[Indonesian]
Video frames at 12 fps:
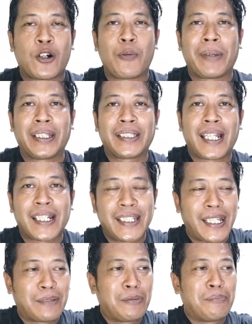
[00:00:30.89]
komentar
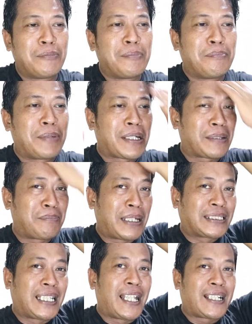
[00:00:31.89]
yang
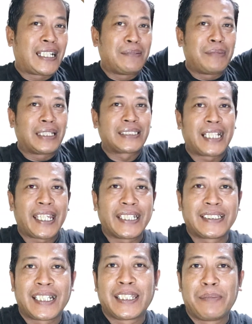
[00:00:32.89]
mempermasalahkan masalah
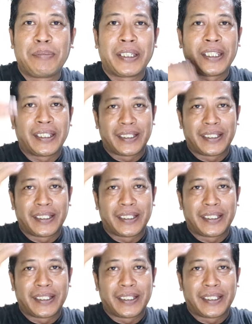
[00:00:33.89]
SHGB